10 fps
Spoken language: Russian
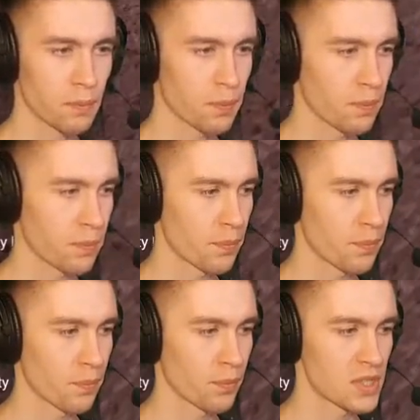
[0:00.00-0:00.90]

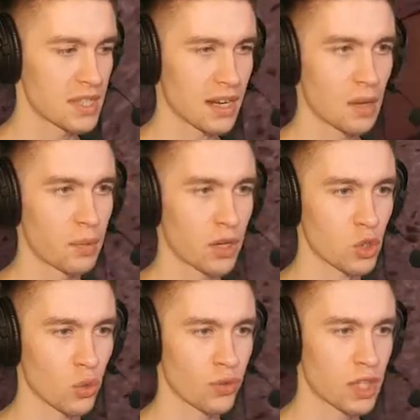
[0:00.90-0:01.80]
М -м, стиральный
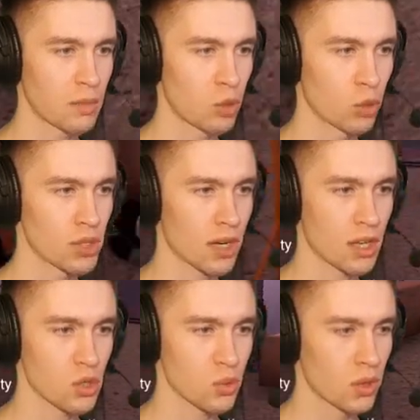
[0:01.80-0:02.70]
порошок в химию
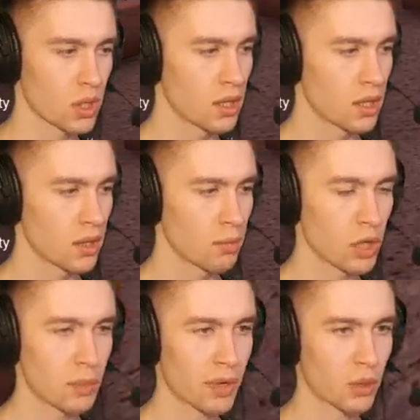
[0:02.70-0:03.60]
сразу.
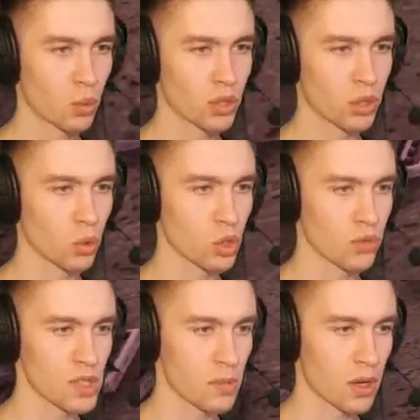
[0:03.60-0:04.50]
Морепродукты
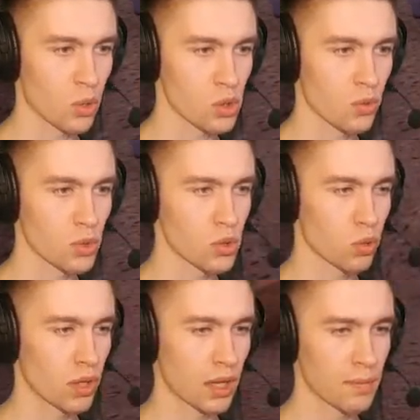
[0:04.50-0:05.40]
тоже в заморозку вот
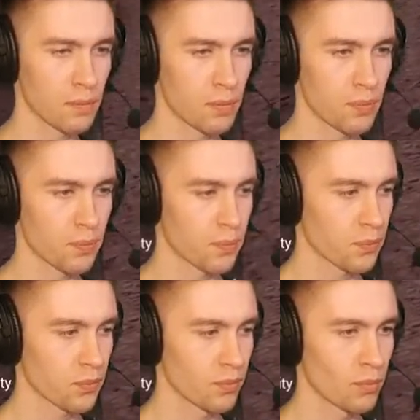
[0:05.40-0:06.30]
сюда.
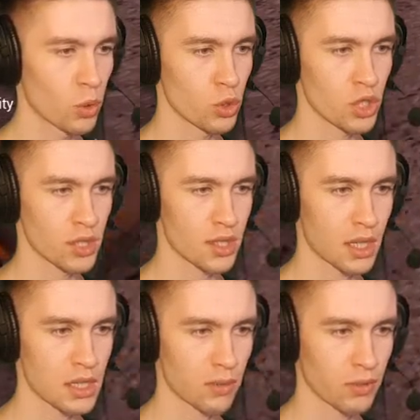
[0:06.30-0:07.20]
Моющее
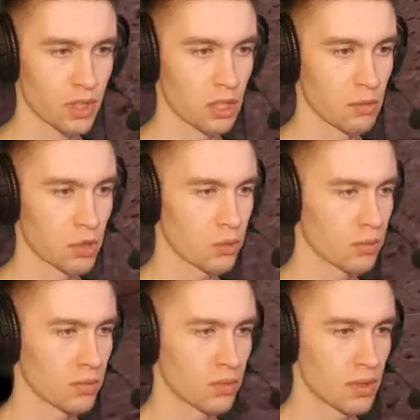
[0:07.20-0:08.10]
средство в
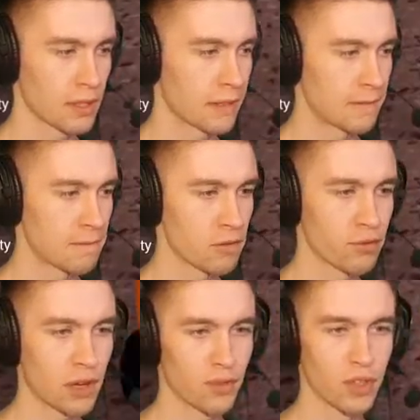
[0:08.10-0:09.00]
химию.
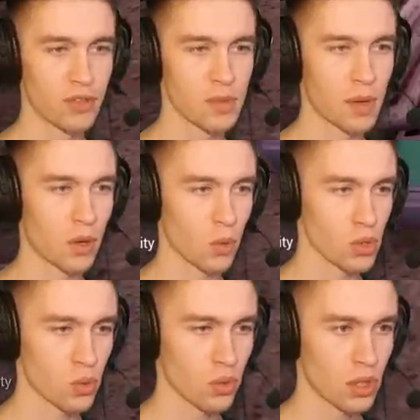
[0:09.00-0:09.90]
Вафли в
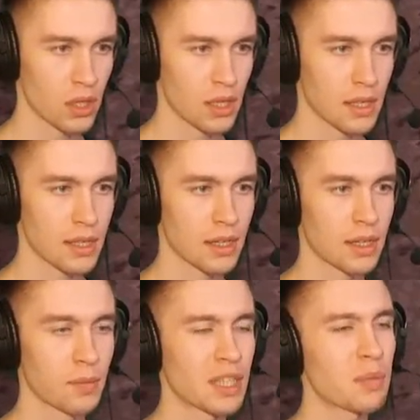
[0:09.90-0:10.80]
заморозку.
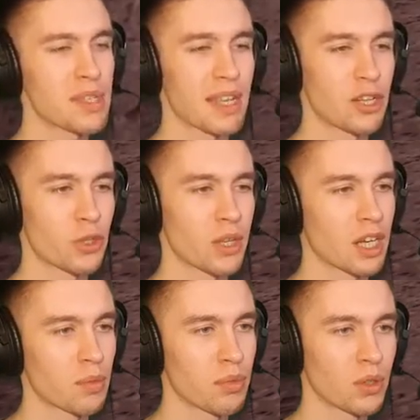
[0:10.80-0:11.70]
А, мне написали, что
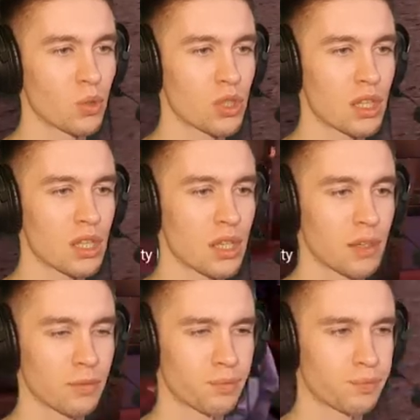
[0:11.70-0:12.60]
якобы
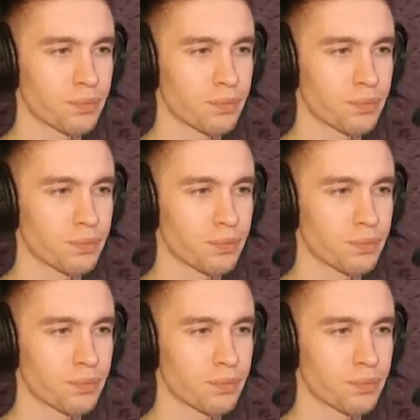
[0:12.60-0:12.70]
нужны...